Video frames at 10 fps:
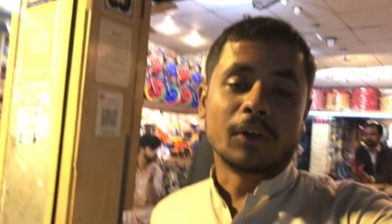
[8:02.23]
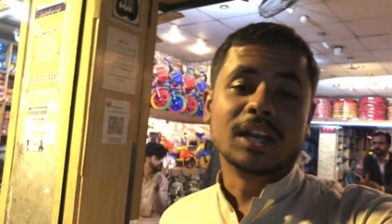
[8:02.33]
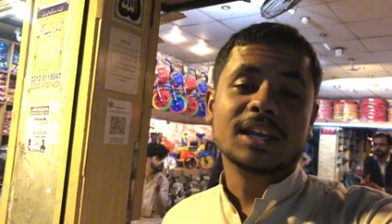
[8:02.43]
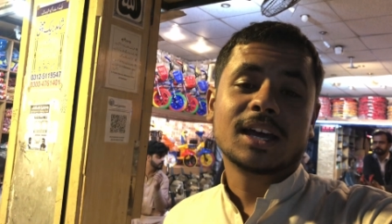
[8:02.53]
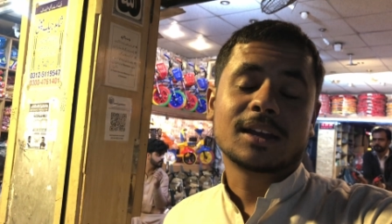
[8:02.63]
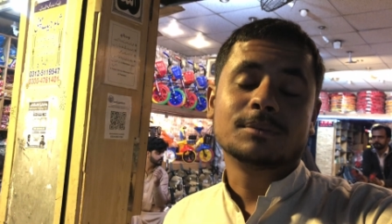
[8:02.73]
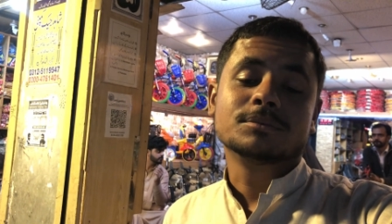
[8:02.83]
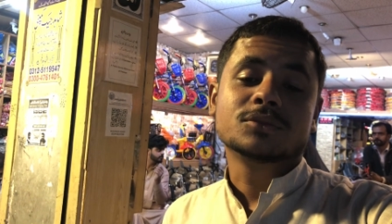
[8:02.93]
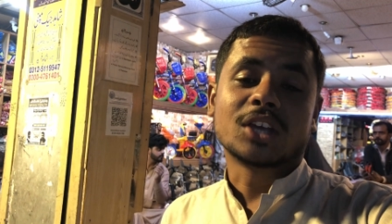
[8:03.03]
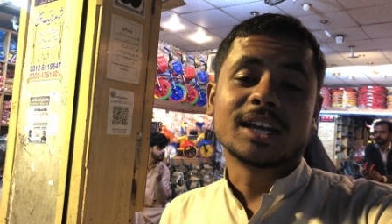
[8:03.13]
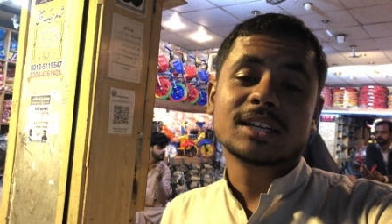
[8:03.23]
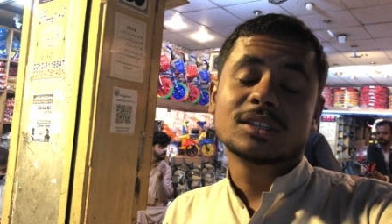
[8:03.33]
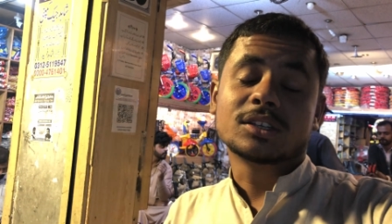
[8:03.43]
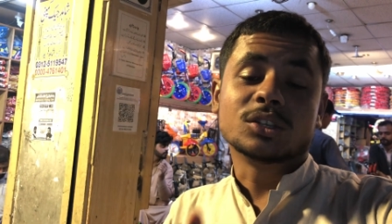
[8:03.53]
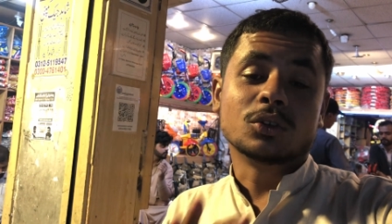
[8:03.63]
फाइनली यार हम साइकिल
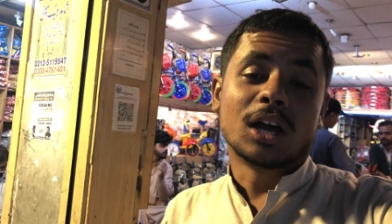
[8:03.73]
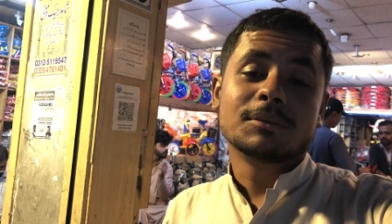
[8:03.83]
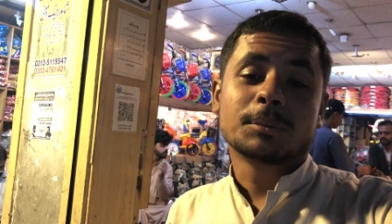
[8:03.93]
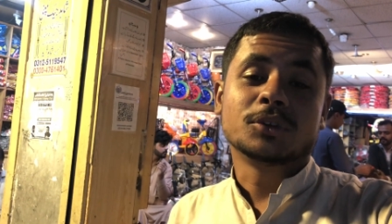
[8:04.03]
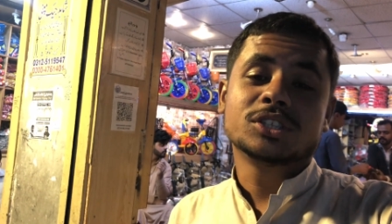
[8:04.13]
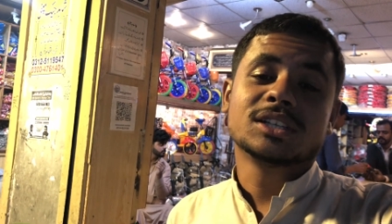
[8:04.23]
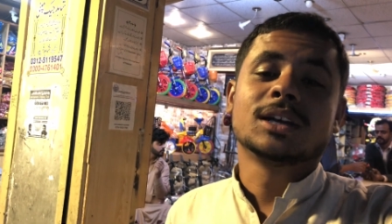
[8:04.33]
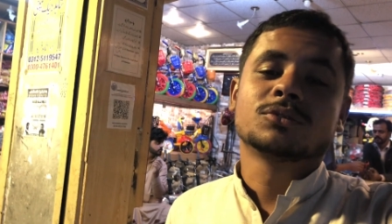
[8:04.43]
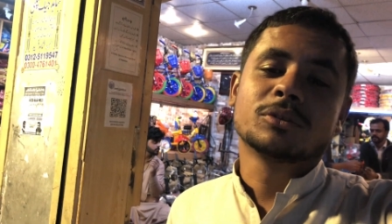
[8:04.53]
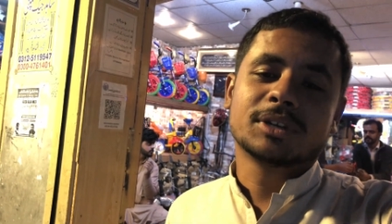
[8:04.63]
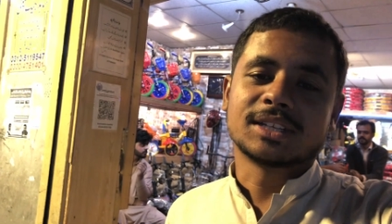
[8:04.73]
की दुकान पे पहुंचे हैं जहाँ हम सुबह